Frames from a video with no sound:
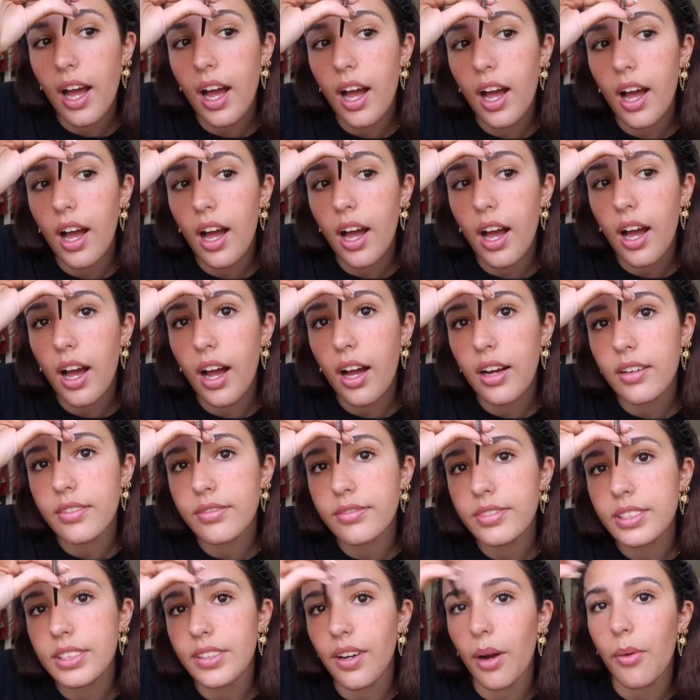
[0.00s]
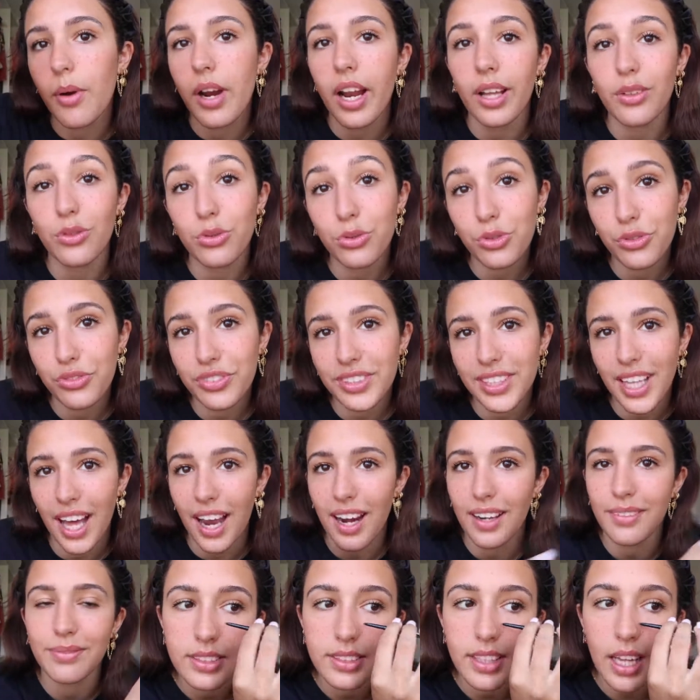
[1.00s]
Là... C'est vraiment la touche
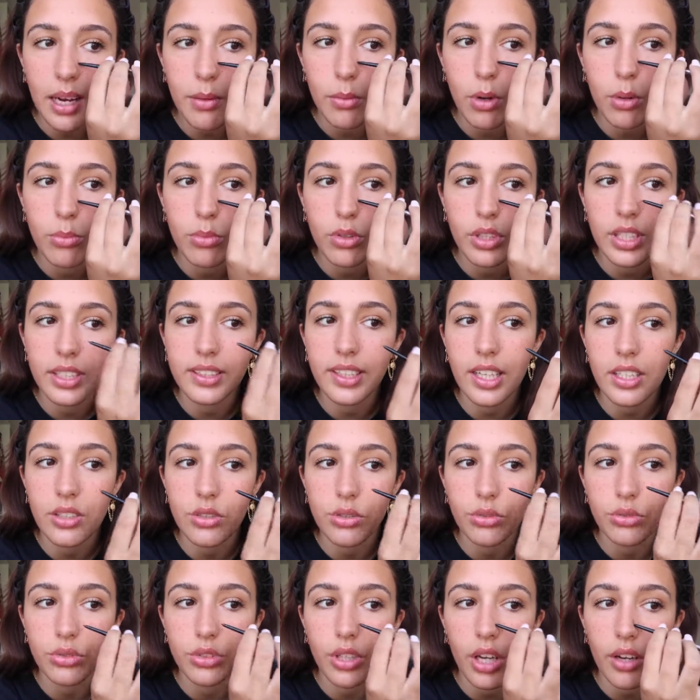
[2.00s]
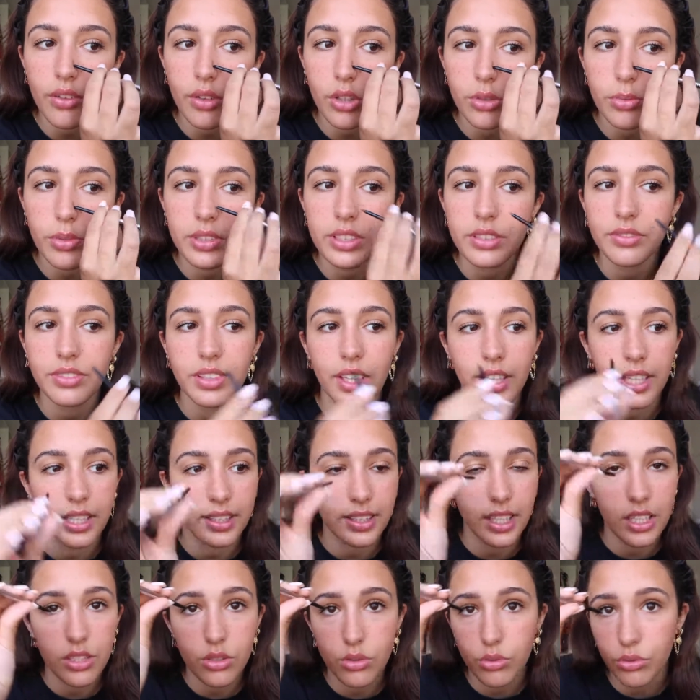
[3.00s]
finale. C'est tellement beau les taches de rousseur. Franchement, si vous avez
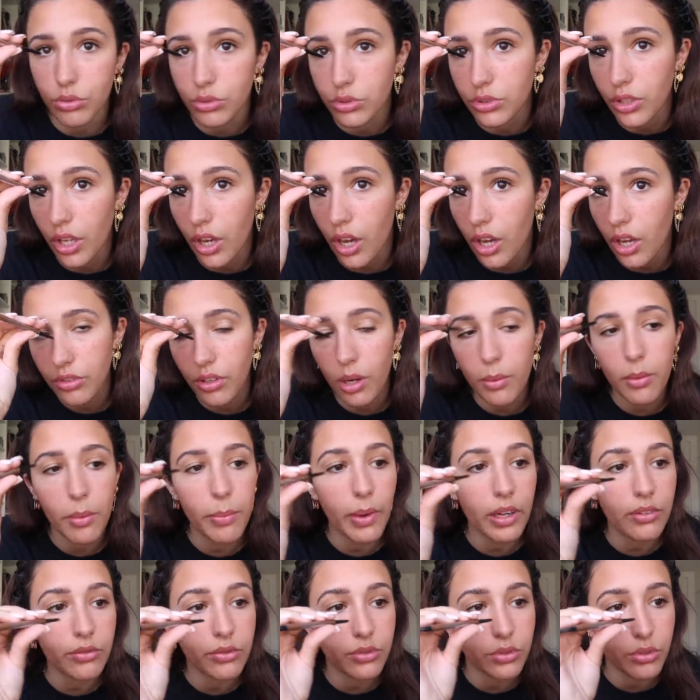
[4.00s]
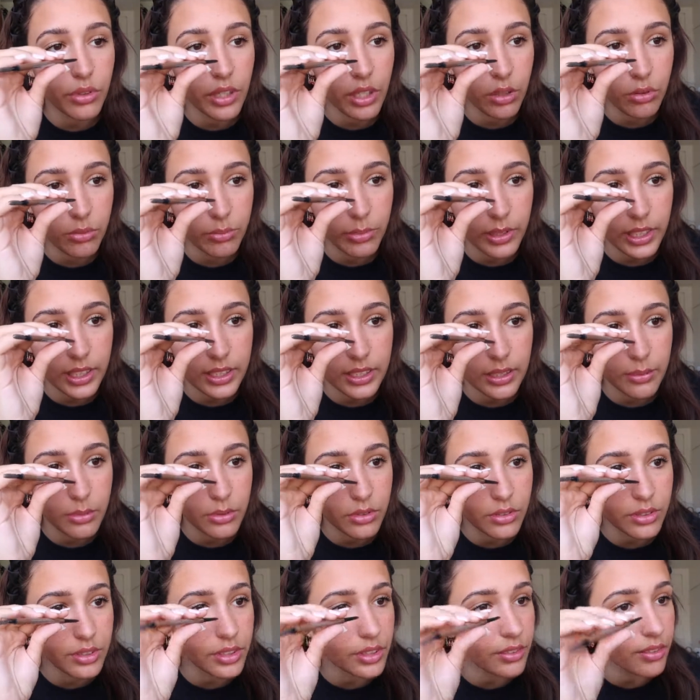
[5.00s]
des taches de rousseur, faut vraiment pas que vous soyez complexé
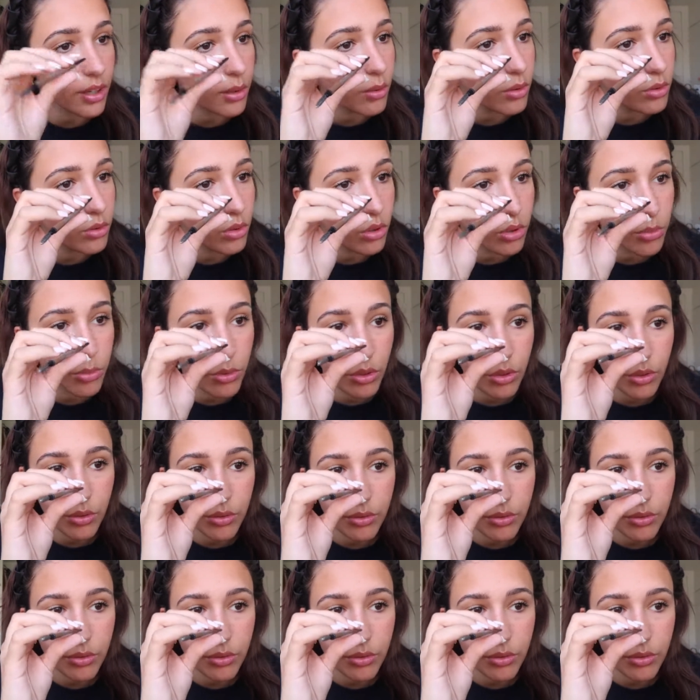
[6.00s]
parce que c'est vraiment trop beau.